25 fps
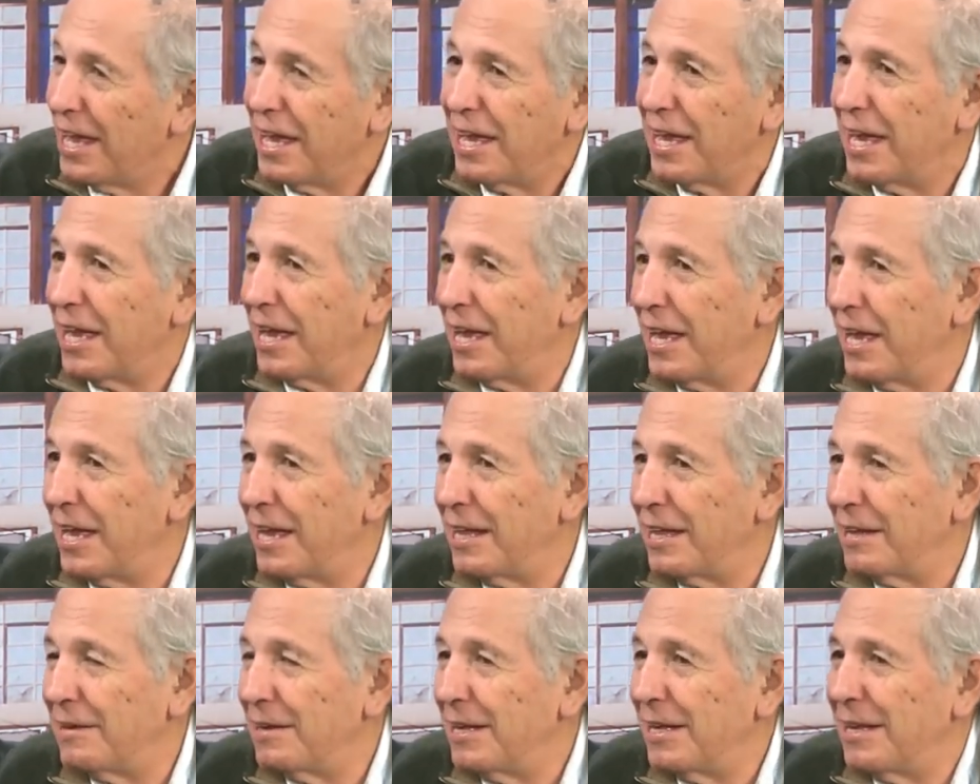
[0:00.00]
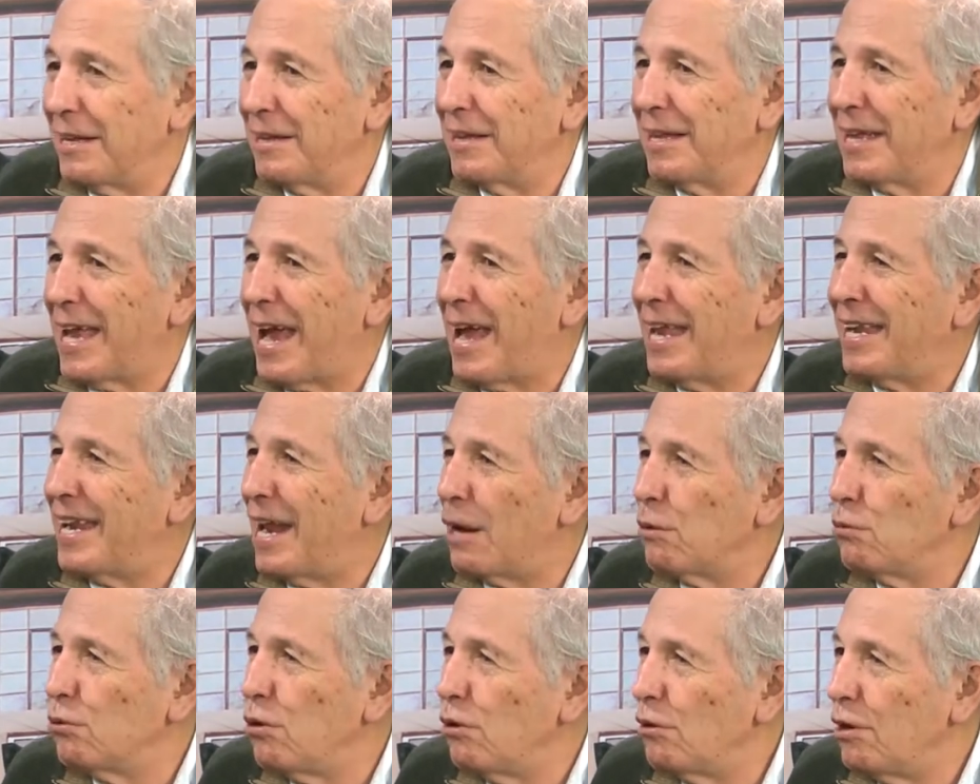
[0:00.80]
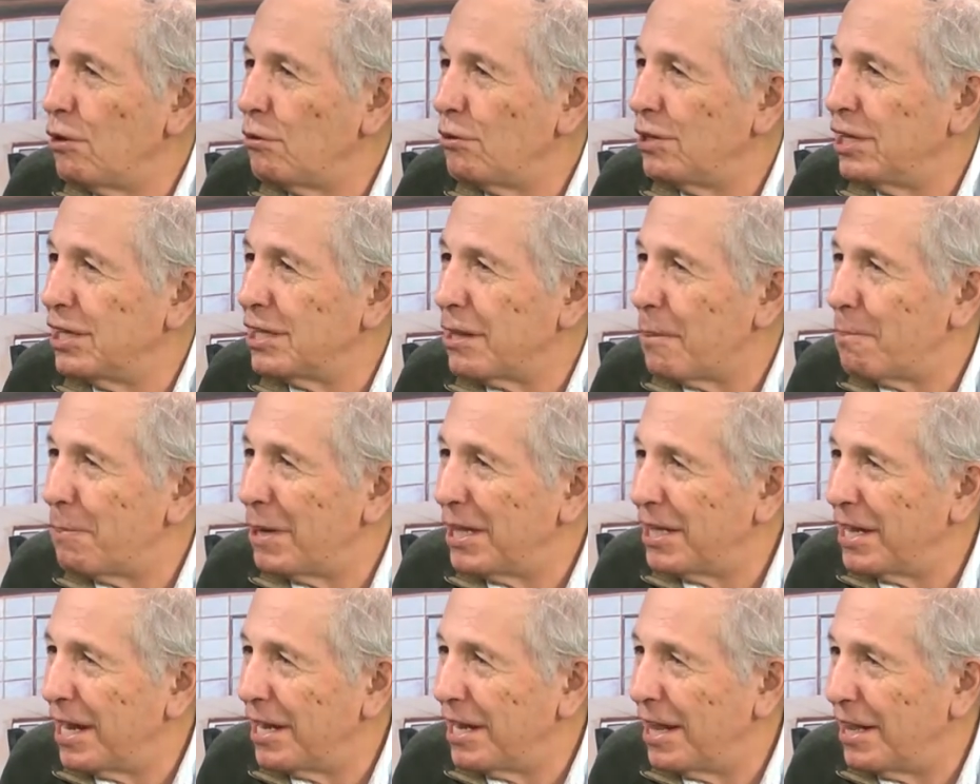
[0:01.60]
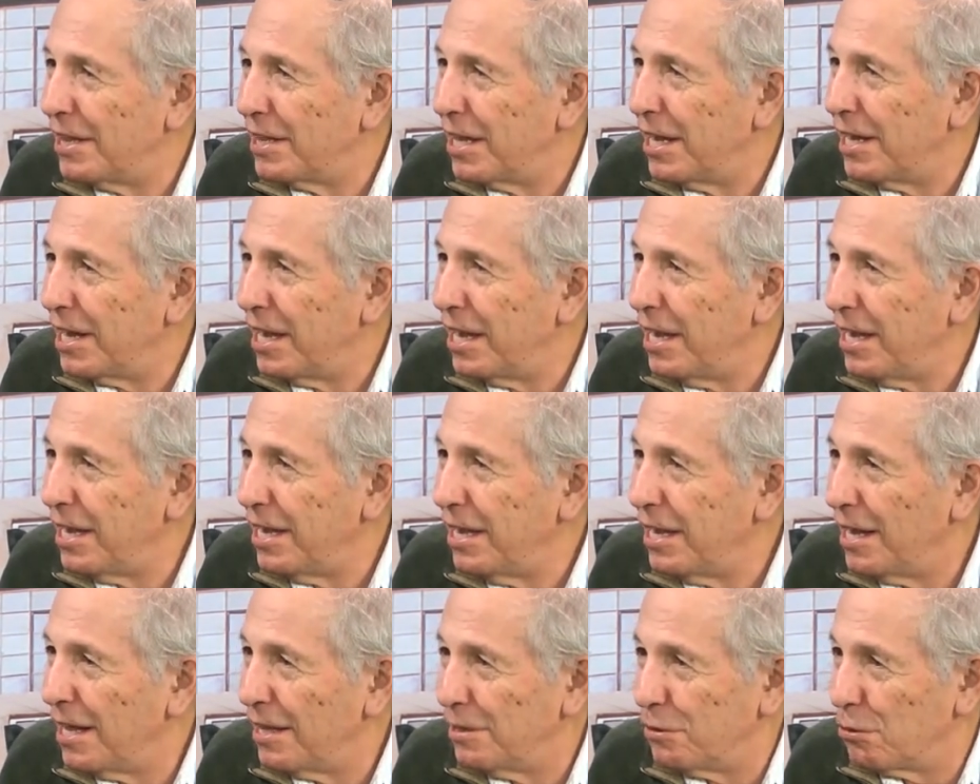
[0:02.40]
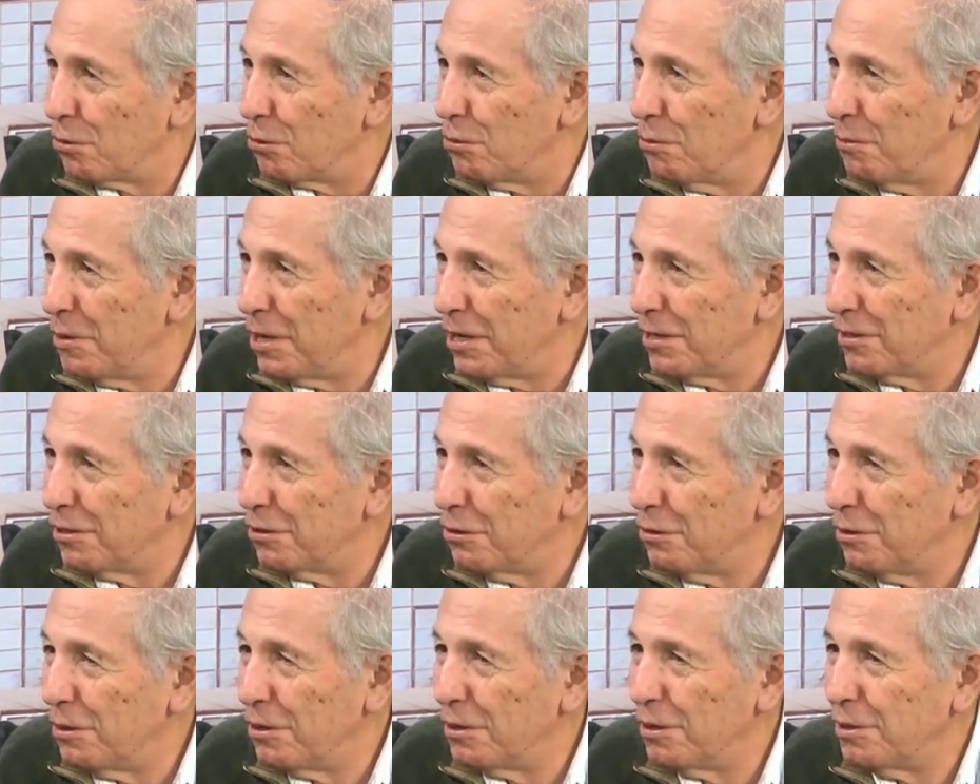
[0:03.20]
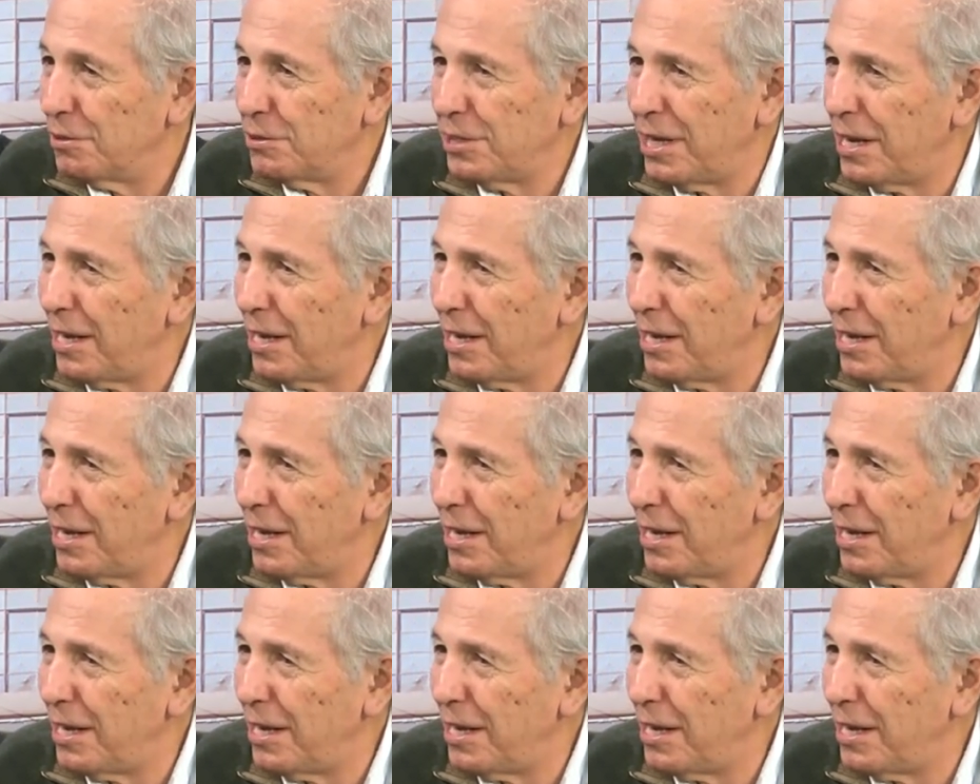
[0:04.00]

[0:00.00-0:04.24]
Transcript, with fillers: Eh, en algunos lados ni te pedían el DNI, el documento. O sea,